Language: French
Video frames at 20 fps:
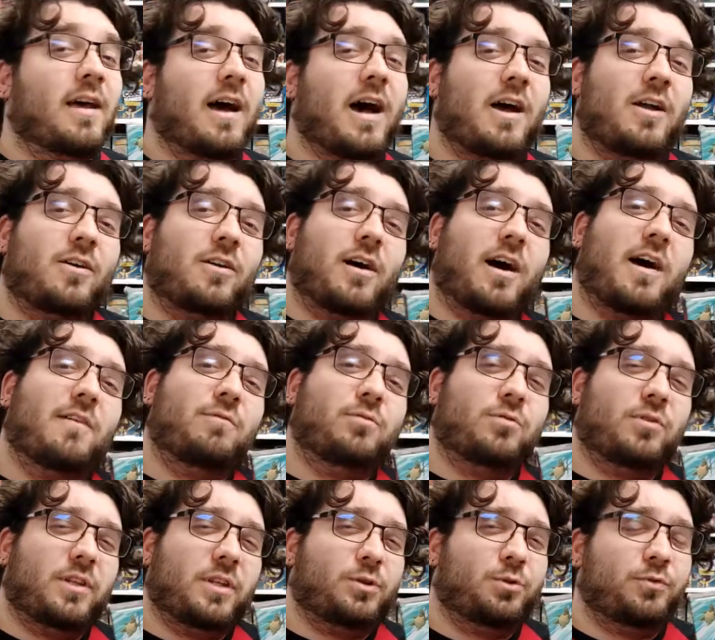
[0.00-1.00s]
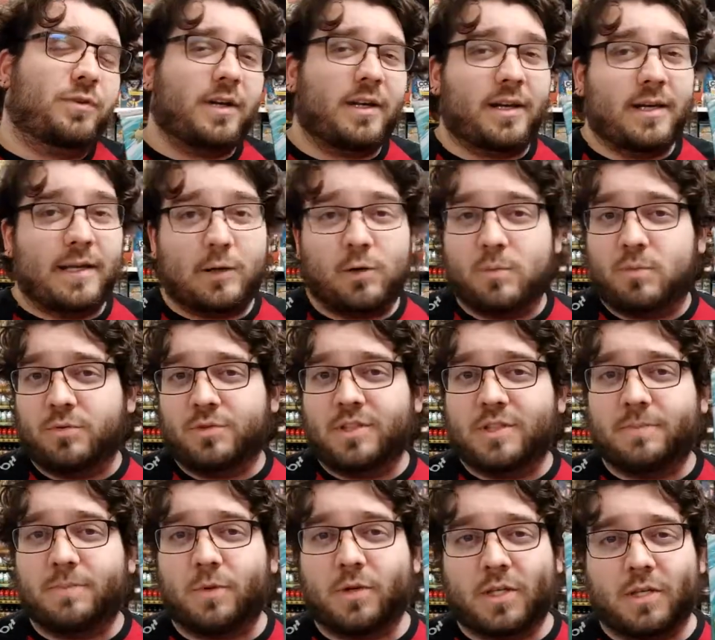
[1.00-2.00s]
Alors à vous de découvrir les
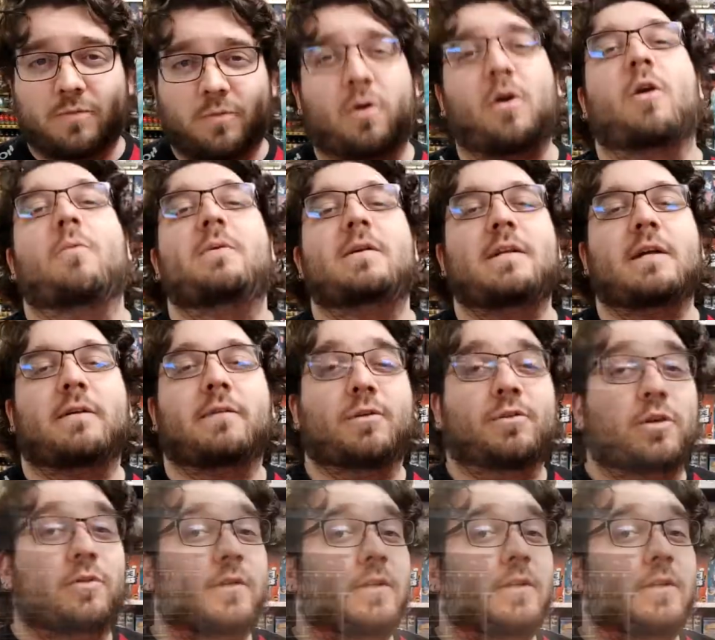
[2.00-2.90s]
rebondissements qui vont embellir votre